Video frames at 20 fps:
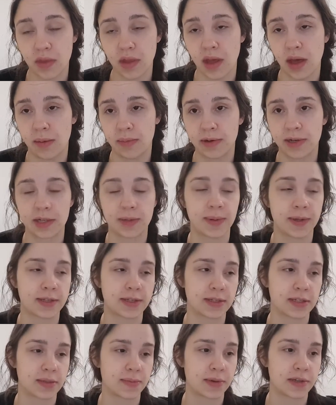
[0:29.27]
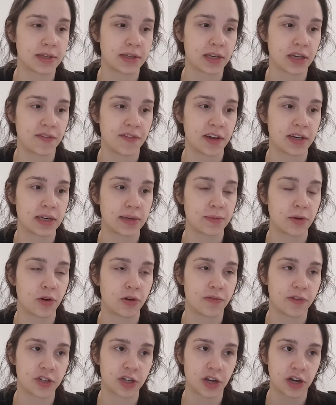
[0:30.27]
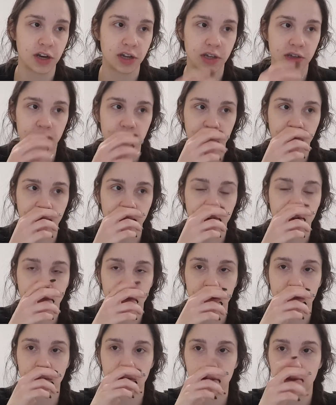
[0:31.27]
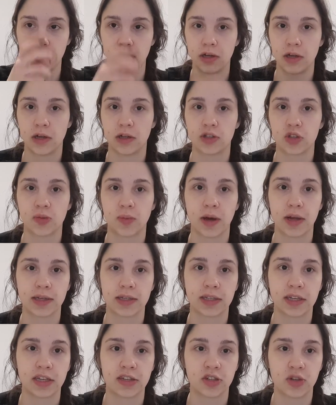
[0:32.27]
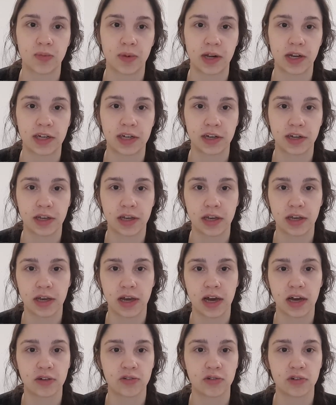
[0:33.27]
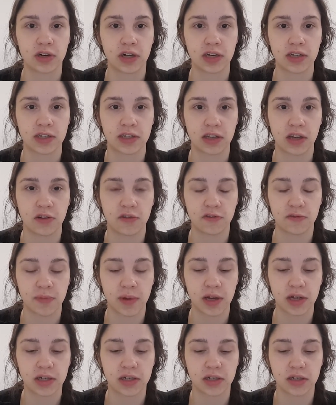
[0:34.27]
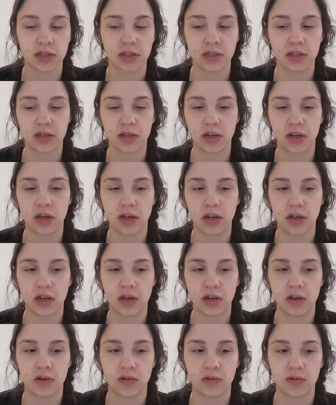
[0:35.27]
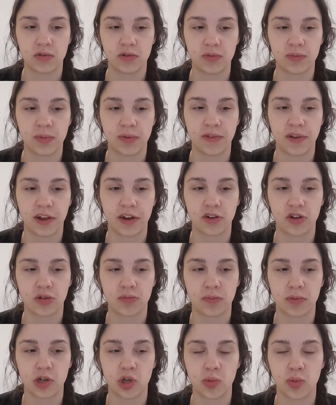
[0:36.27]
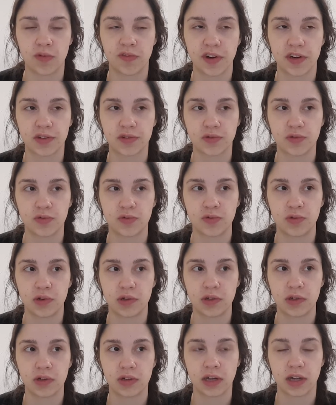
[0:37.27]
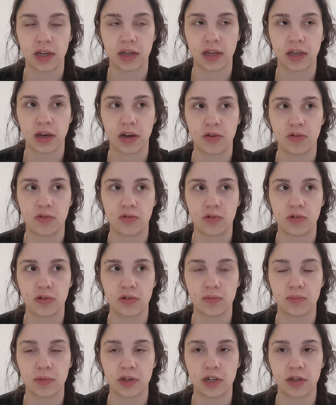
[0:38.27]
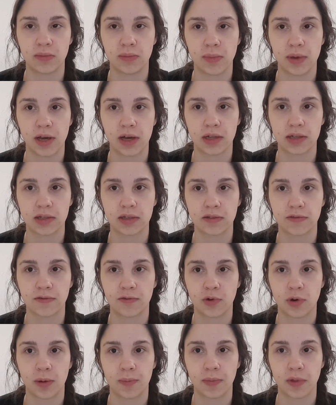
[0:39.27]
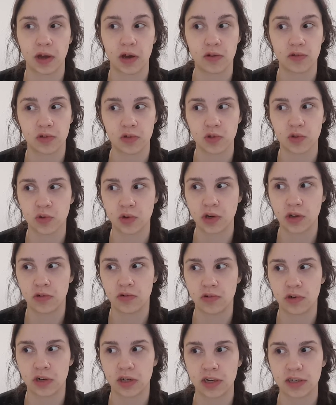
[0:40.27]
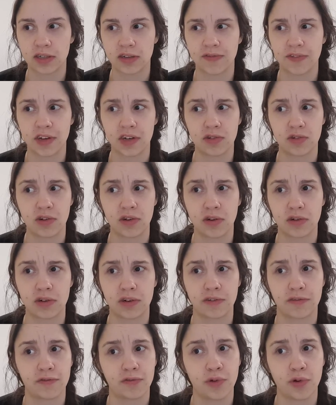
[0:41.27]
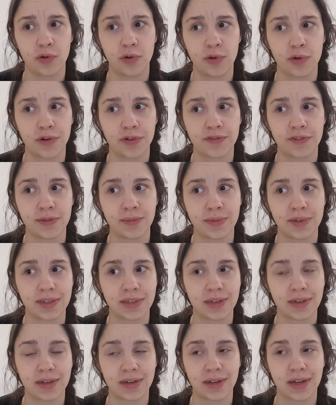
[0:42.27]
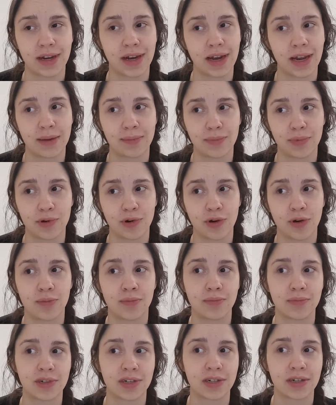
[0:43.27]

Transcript: Aber die Schmerzen sind besser. Ich werde aber heute wahrscheinlich auch wieder zum Arzt gehen, sobald er gegen 8.30 Uhr aufmacht. Und mir vielleicht doch mal die Beweisung holen, da ich ja auch Mitte März vorhabe, nach Hause zu gehen und ich das eventuell noch davor irgendwie ein bisschen geklärt bekommen